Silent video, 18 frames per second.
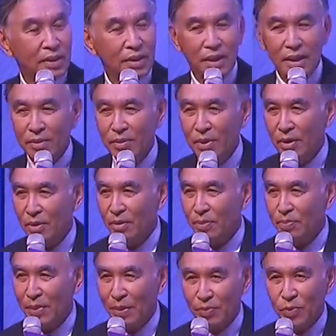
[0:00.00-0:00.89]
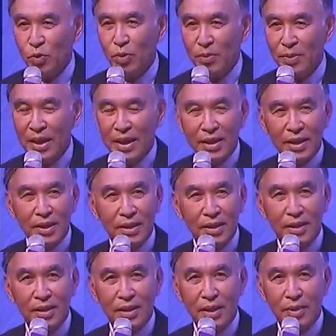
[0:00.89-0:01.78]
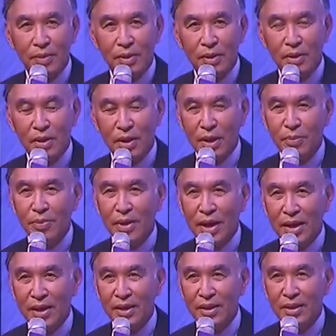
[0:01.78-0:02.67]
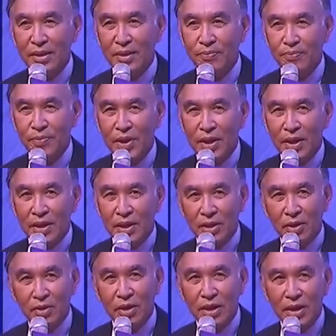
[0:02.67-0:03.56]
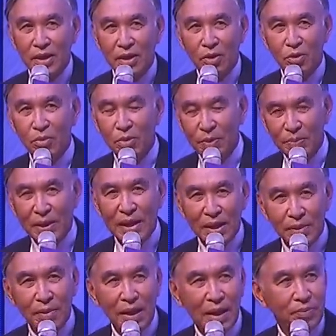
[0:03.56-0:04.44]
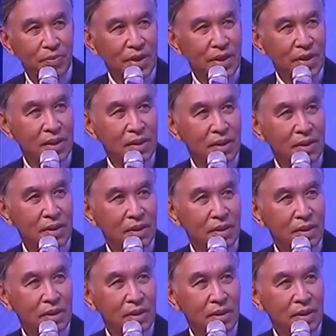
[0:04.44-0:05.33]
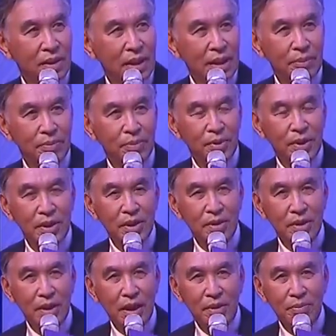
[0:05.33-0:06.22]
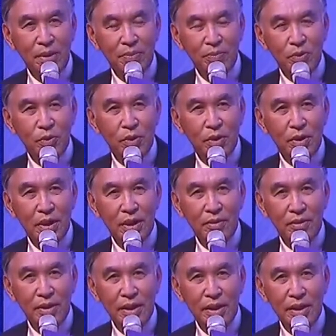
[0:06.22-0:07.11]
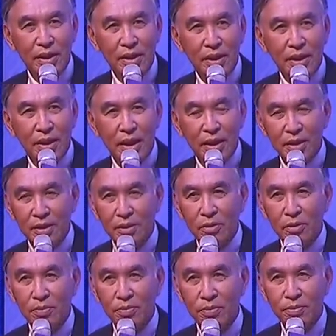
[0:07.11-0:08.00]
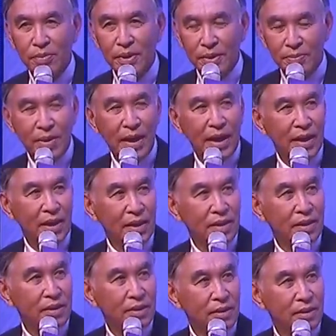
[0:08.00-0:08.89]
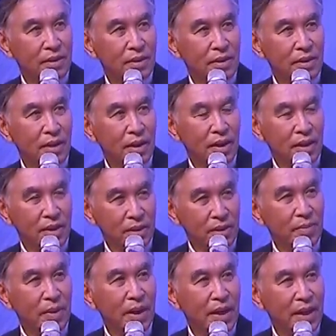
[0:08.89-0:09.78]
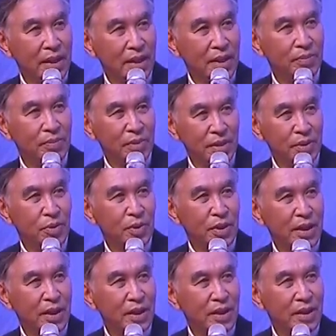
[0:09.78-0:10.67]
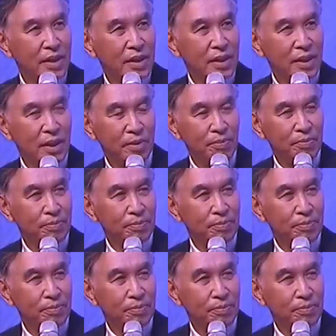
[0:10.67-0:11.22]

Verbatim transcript: นะครับเราก็ปรับตัวใหม่ครับเราก็เข้มแข็งขึ้นแต่ตอนนี้โลกมันไปอีกแบบหนึ่งนะครับเพราะฉะนั้นการปรับตัวของเราเนี่ยอาจจะต้องเปลี่ยนแปลงขึ้นมาครับในช่วงนี้ครับ